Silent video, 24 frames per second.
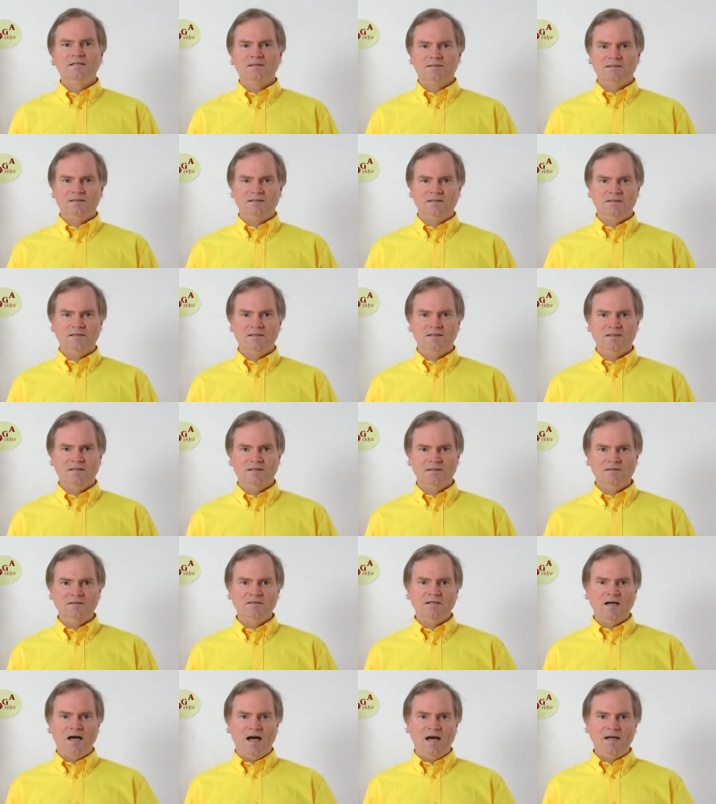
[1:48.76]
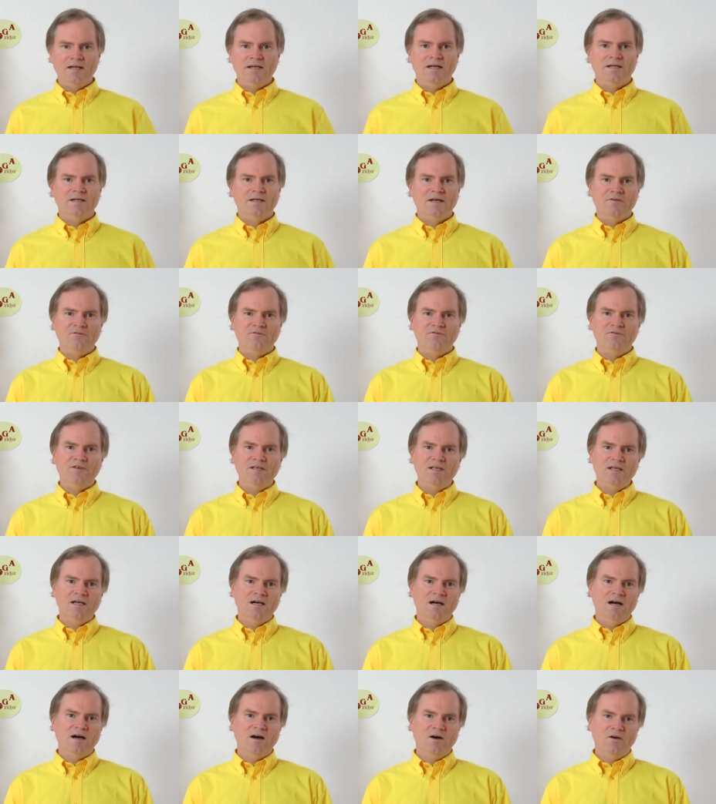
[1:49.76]
die, äh, einer der
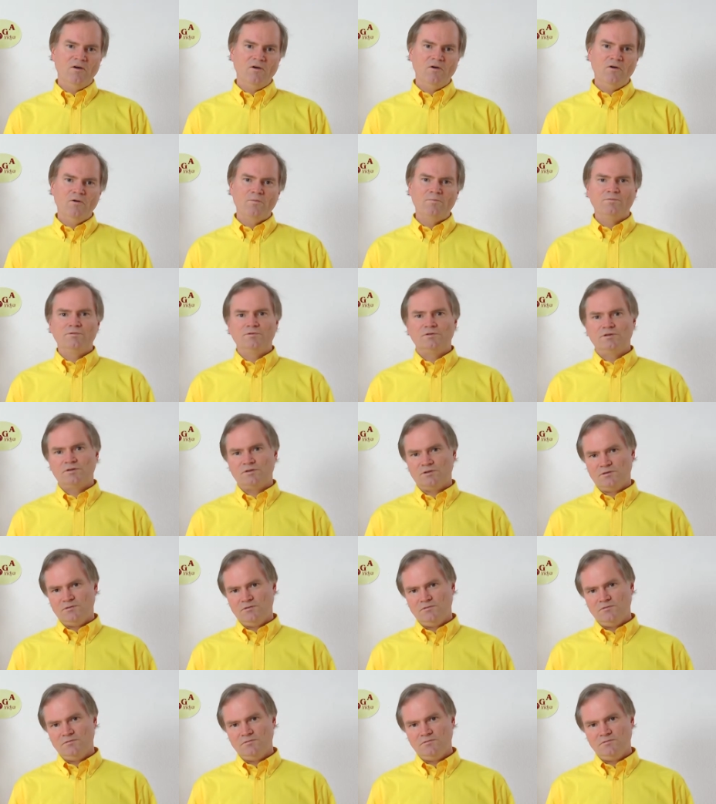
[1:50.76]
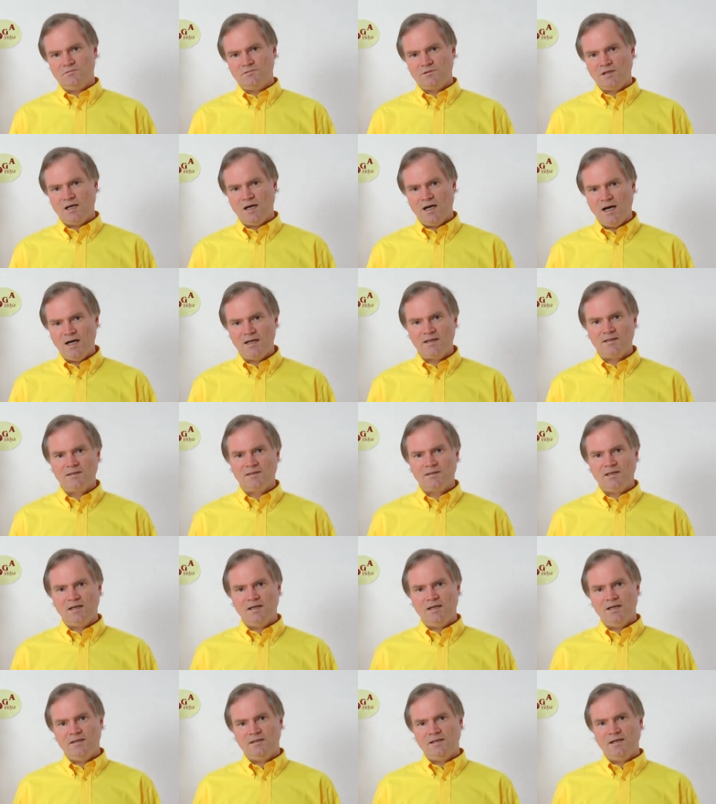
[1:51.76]
vier
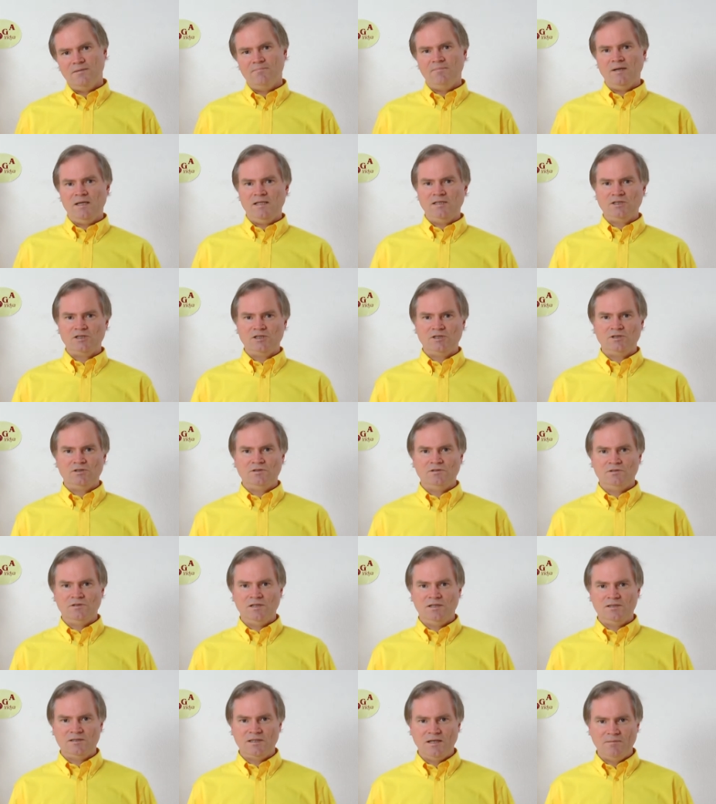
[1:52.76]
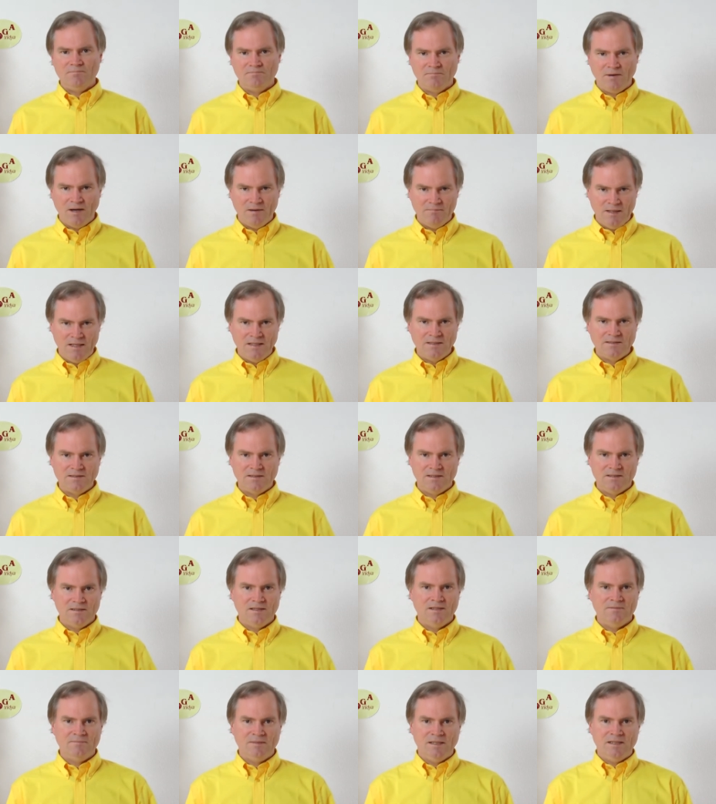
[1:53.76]
Hauptcharakter der Menschen oder Temperamente
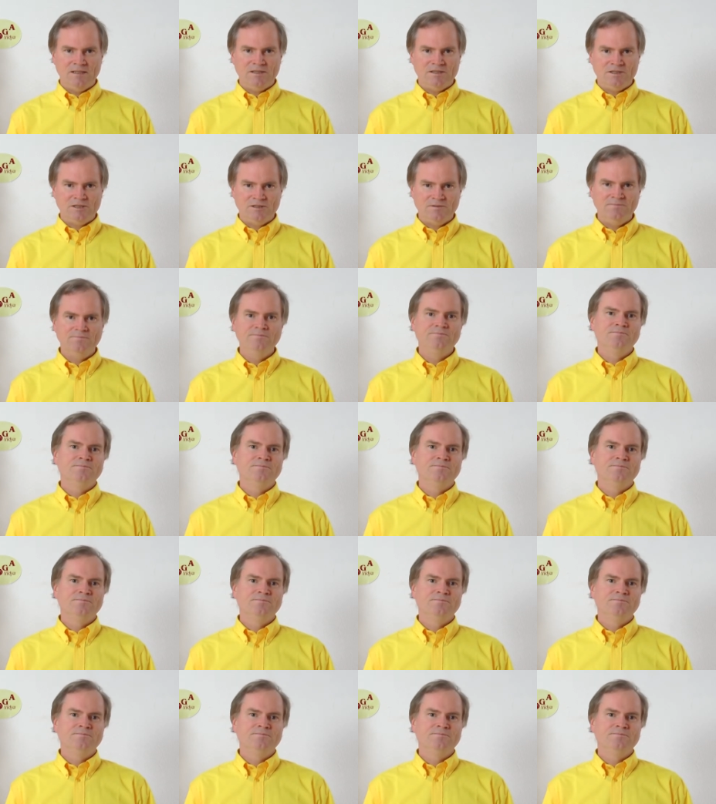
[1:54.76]
der Menschen.